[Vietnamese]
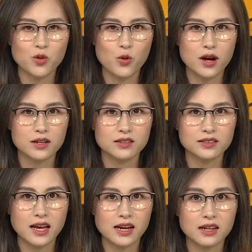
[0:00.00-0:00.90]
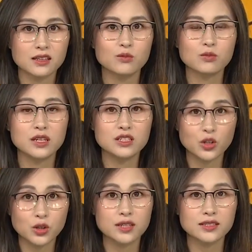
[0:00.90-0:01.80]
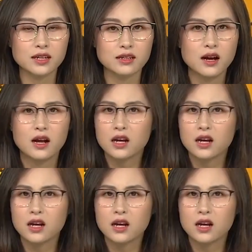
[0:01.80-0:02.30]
cố gắng đưa ra các thông tin cho thấy rằng